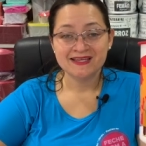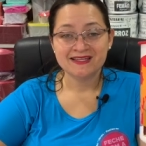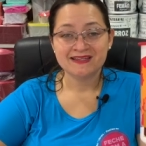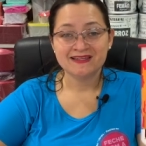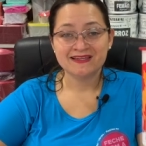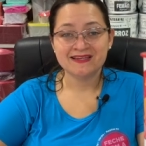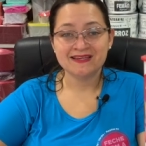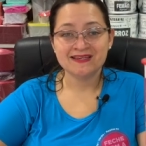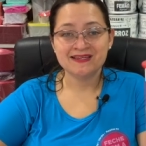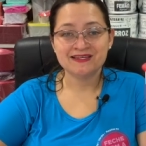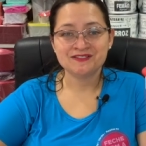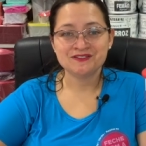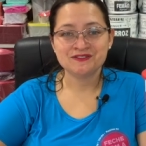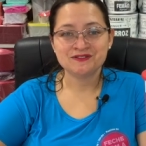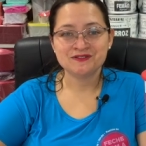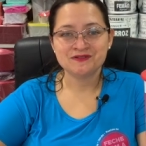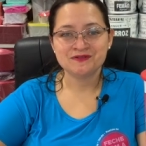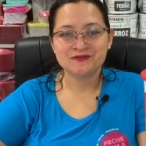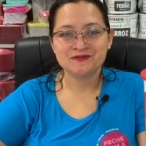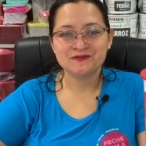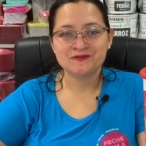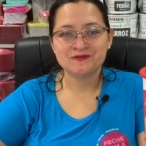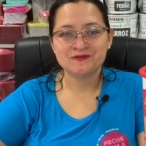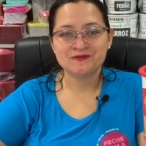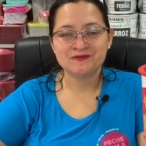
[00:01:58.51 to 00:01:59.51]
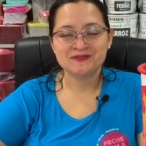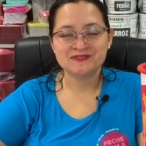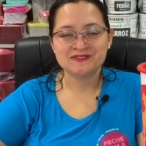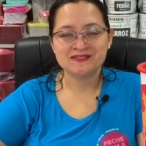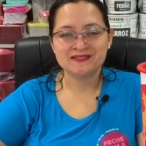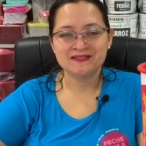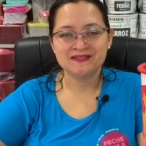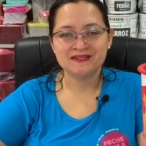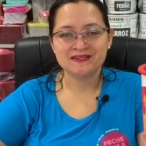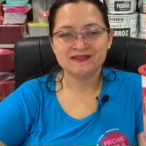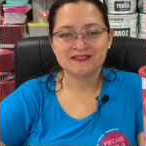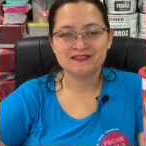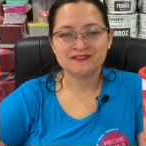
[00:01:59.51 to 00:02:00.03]
Deixa o
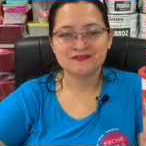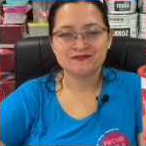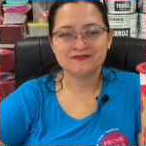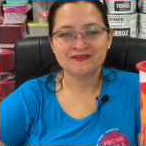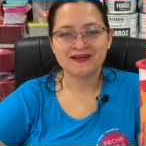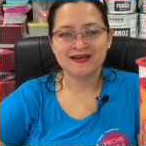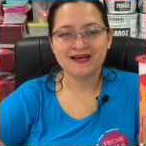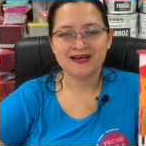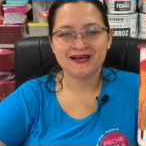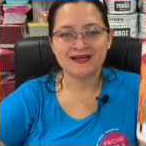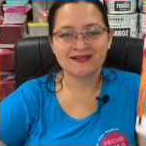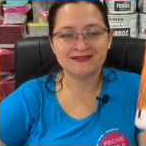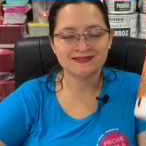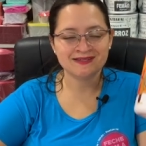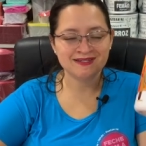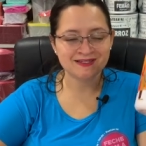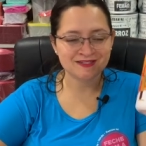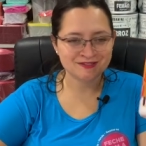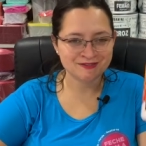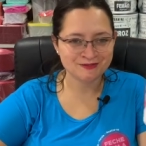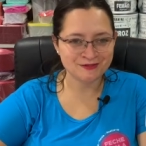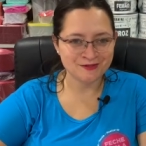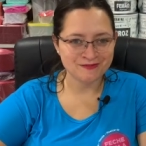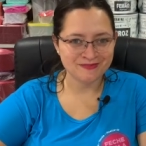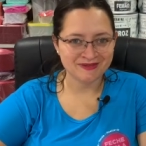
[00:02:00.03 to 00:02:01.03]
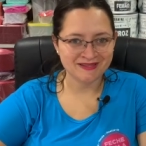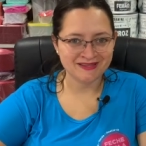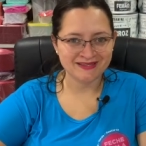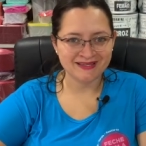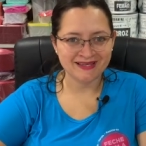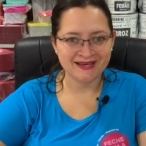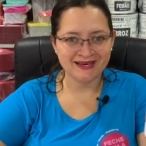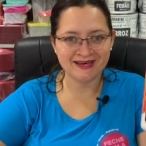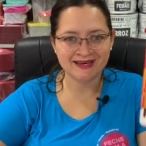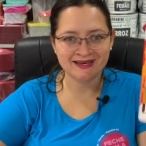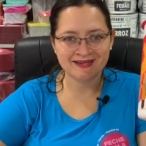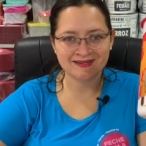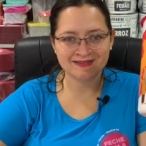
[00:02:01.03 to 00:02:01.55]
sininho ativado, deixa o
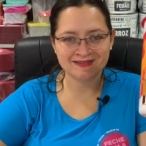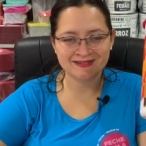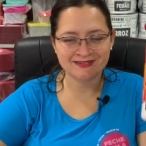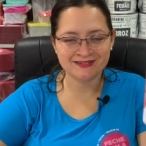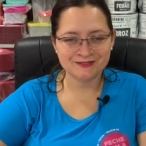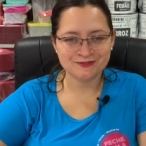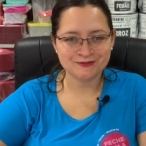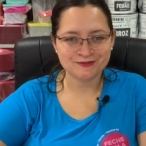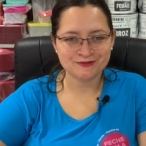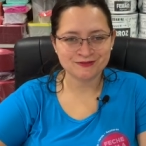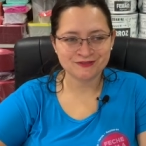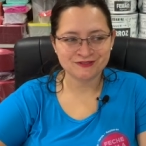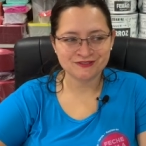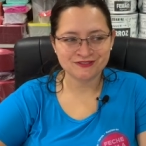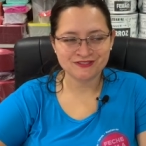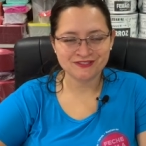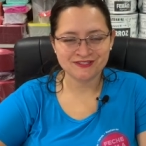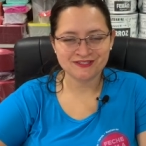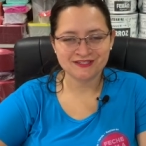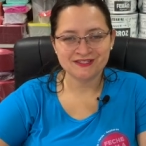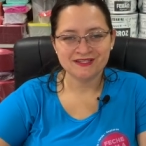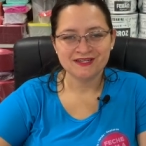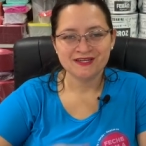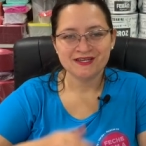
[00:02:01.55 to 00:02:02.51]
comentário, deixa o curtir.